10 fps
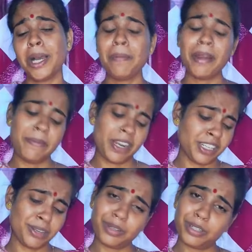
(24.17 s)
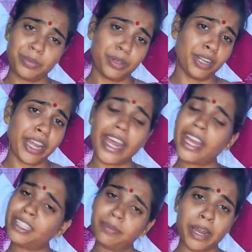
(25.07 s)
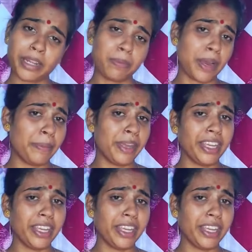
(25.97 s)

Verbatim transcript: আমার মেয়ের পরিশ্রমের ফল ঠিক একদিন পাবে